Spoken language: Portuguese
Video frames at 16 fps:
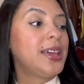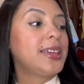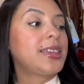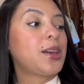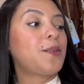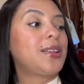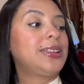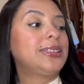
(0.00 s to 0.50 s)

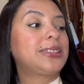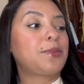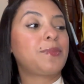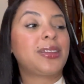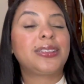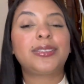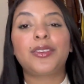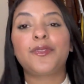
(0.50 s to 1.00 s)
que é o
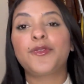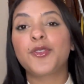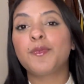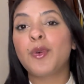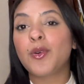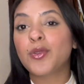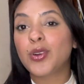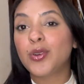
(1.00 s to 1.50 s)
alisamento sem
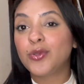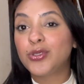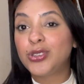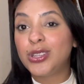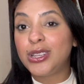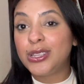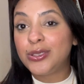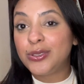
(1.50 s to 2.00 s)
formol que eu
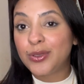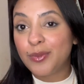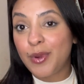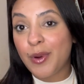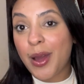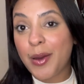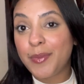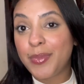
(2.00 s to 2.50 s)
utilizo no
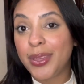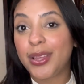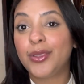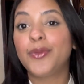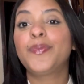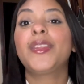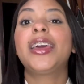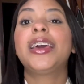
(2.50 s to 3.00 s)
meu
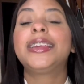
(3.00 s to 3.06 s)
cabelo.